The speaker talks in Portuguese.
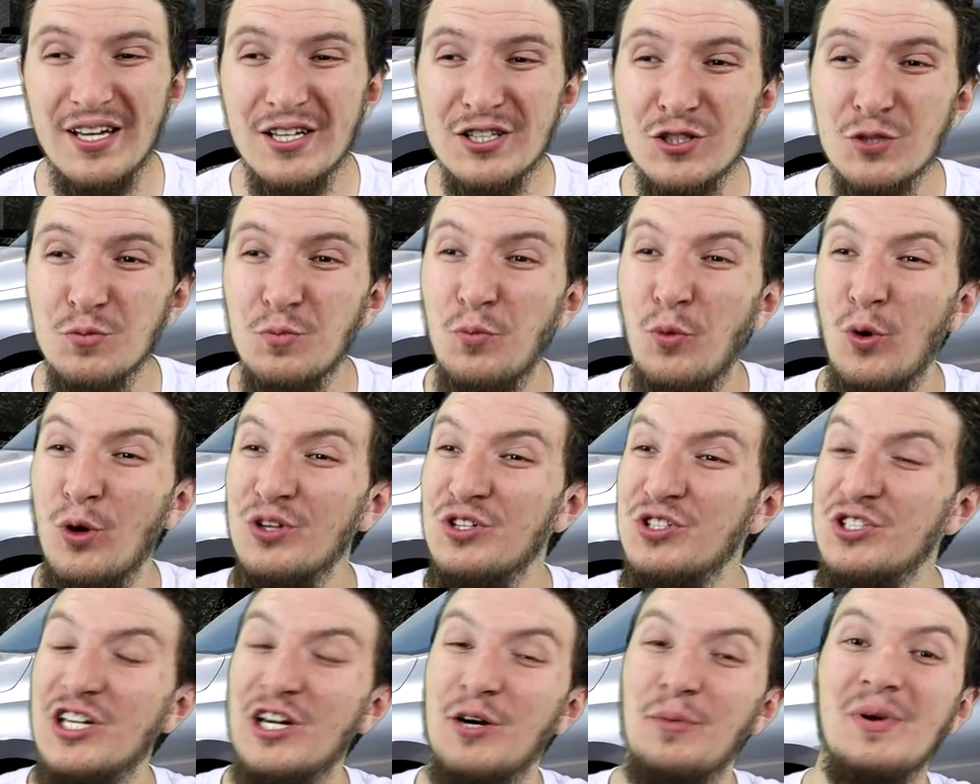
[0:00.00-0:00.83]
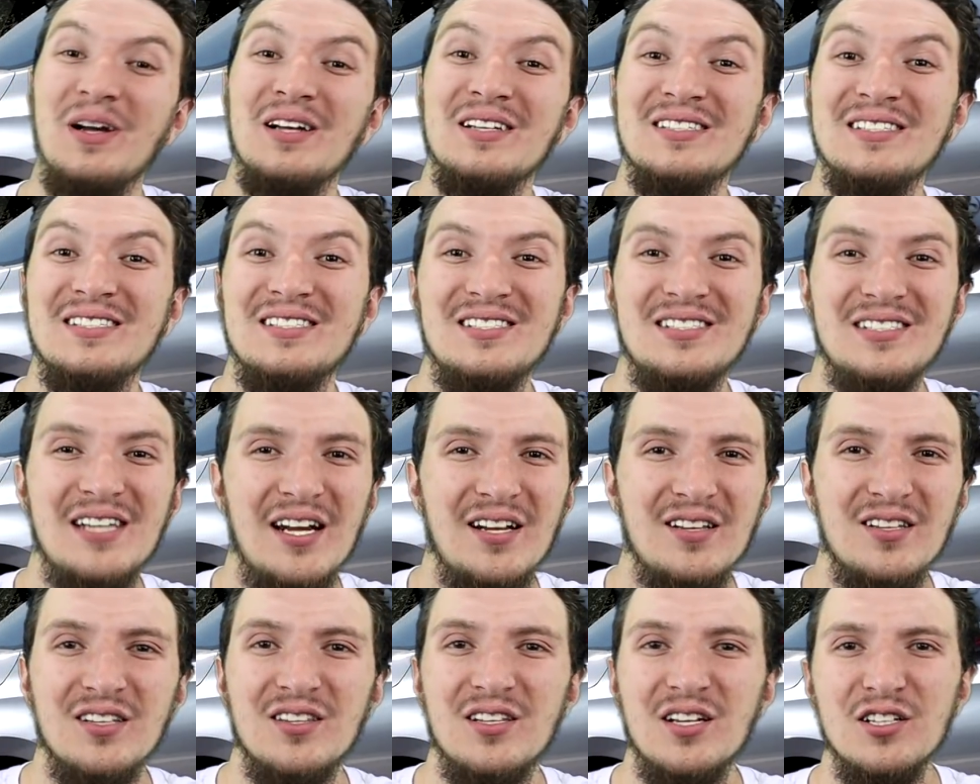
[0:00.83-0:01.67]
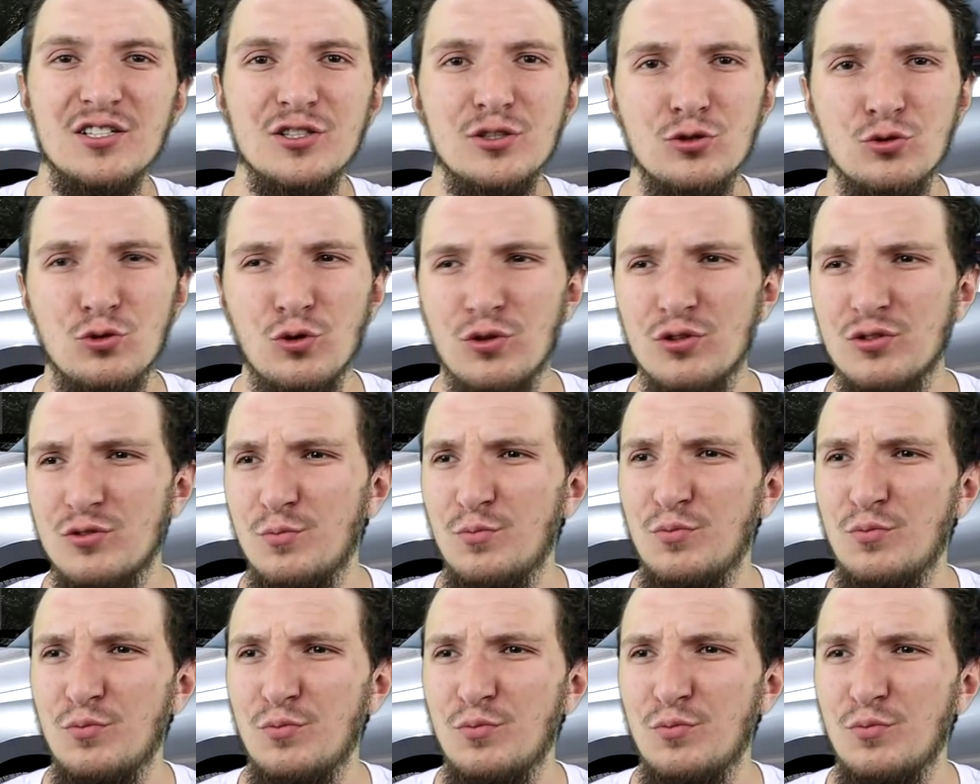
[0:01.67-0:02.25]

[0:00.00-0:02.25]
Isso pode gerar uma série de transtornos.